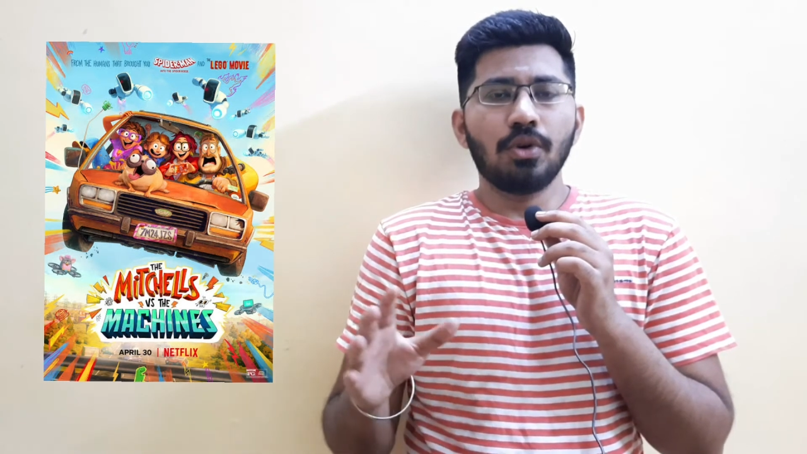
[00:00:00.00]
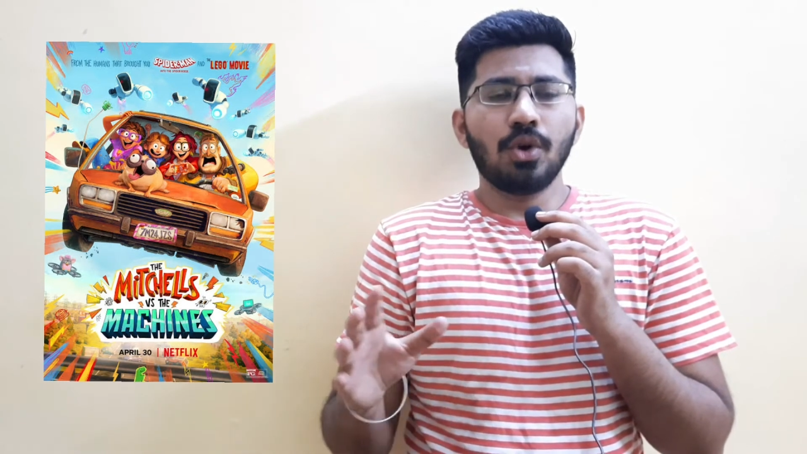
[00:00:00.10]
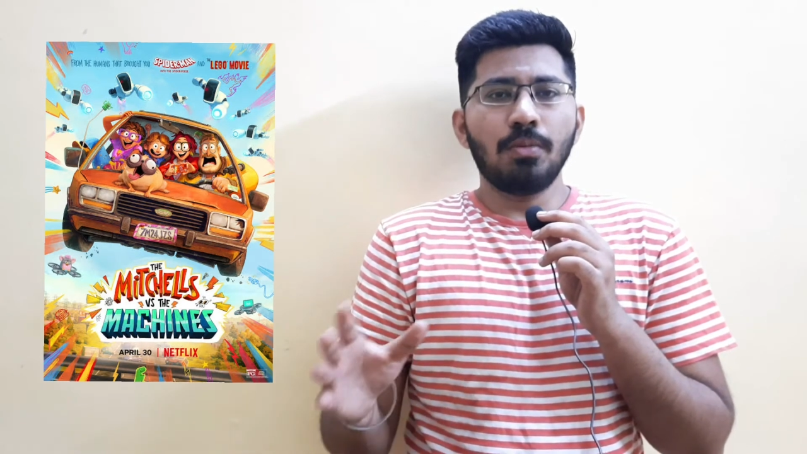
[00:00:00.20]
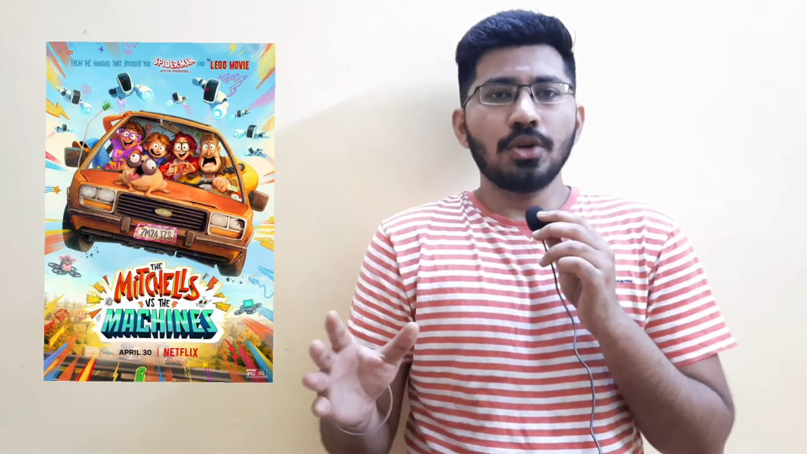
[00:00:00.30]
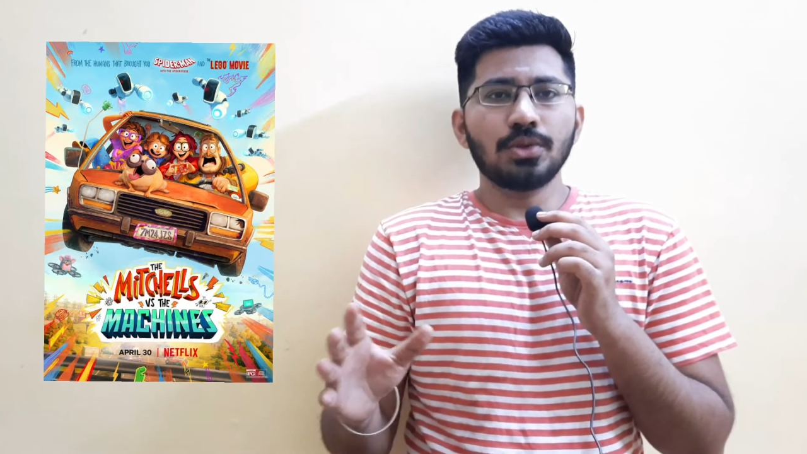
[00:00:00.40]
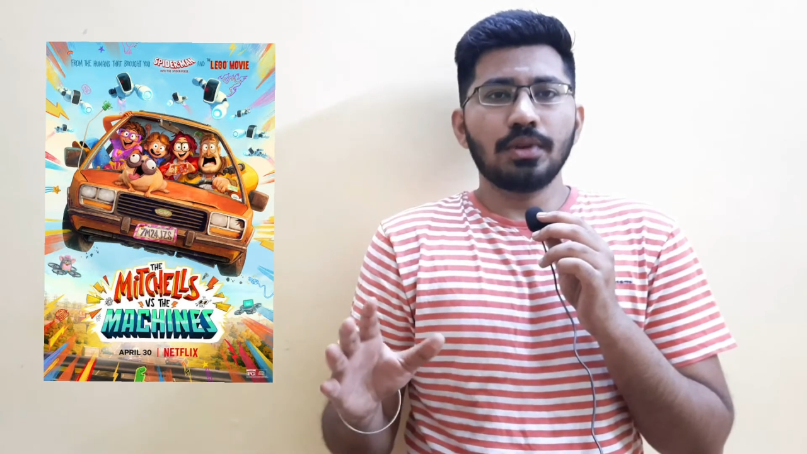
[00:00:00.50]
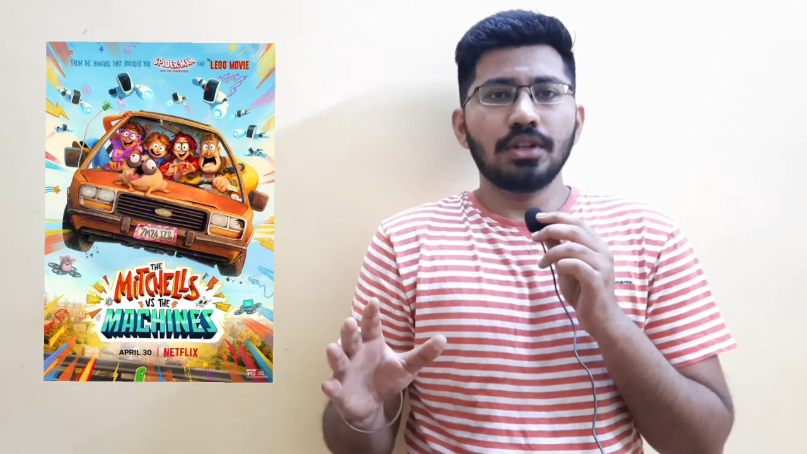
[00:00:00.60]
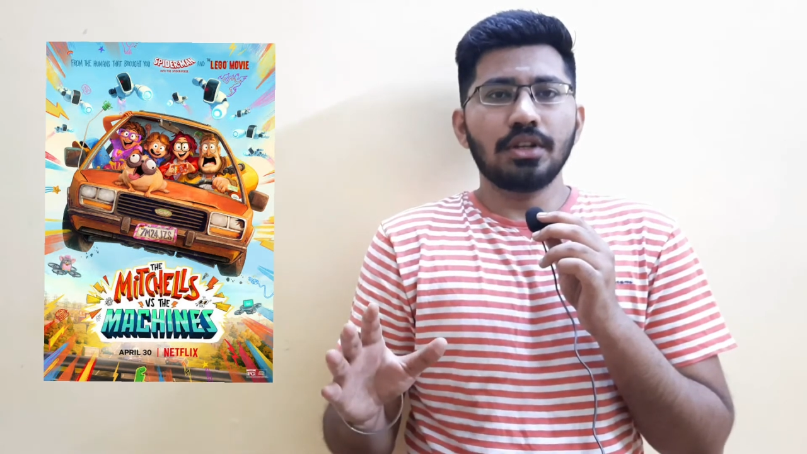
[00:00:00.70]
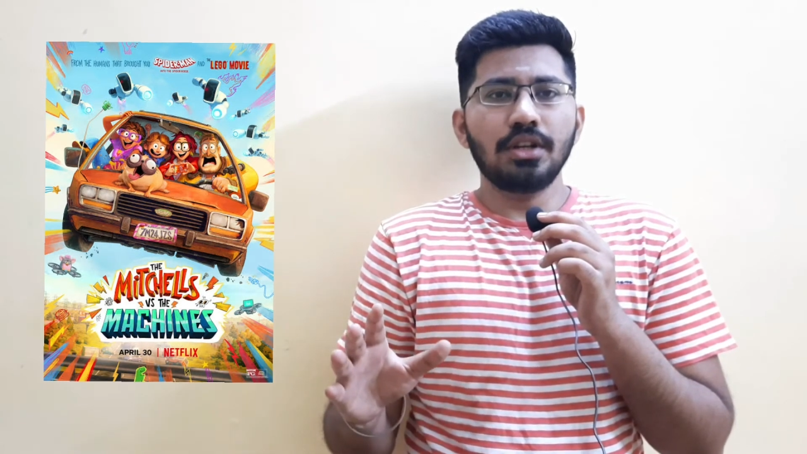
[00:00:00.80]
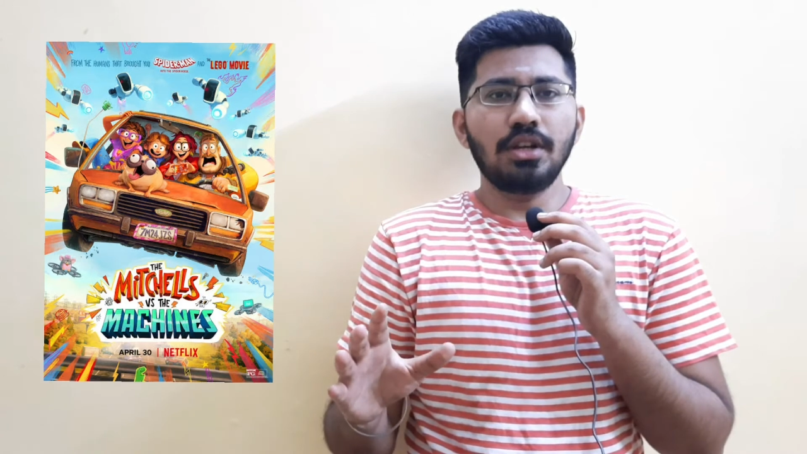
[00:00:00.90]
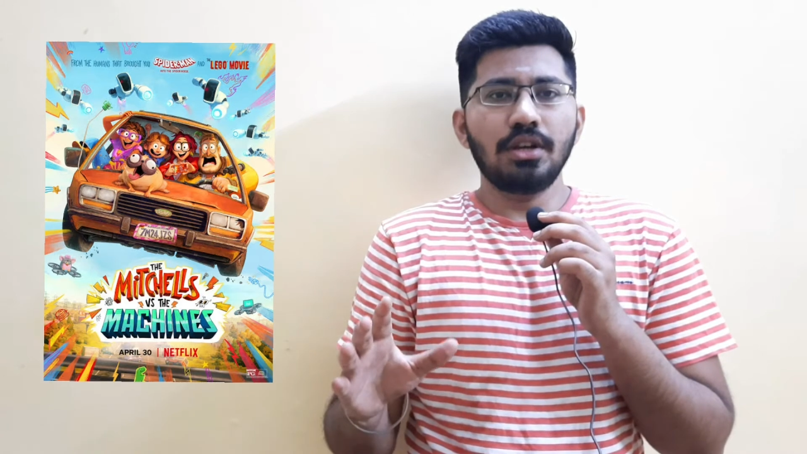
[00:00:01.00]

ரோபோட்ஸ் வந்துட்டு